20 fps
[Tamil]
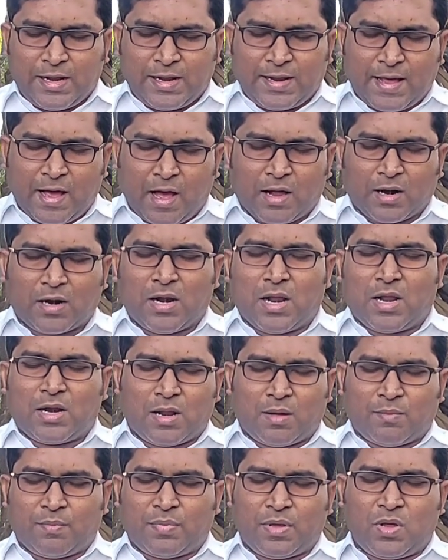இன்னைக்கு
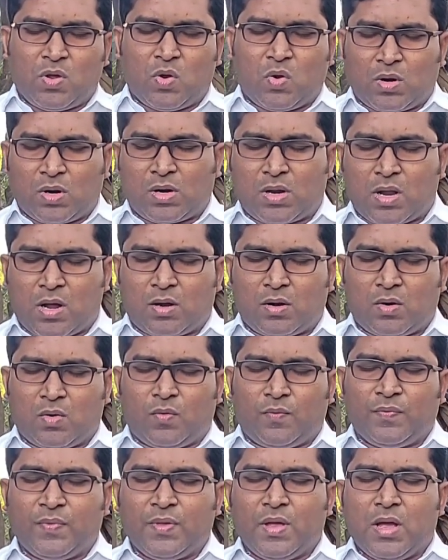யாரெல்லாம் நம்பிக்கையோடு
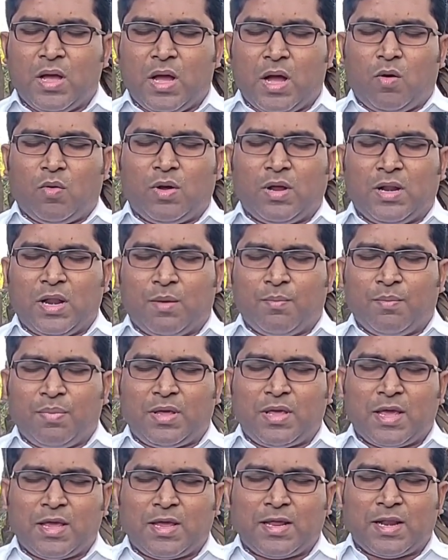இருக்காங்களோ அவங்க
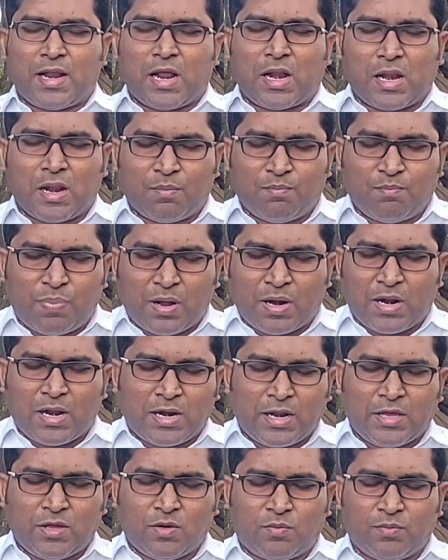நம்பிக்கைக்கு நல்ல
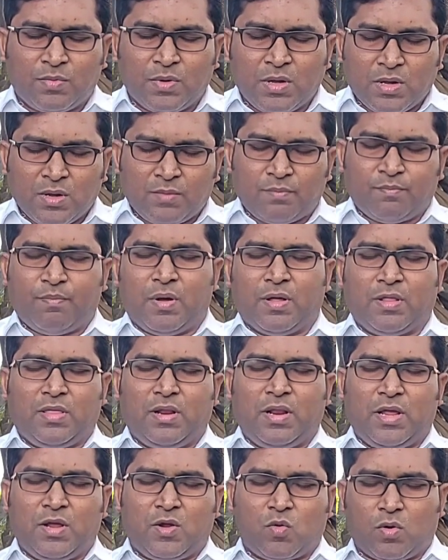பலனையும்
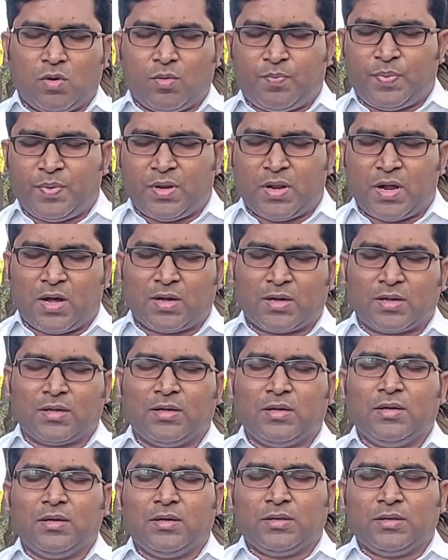பதிலை கொடுப்பீராக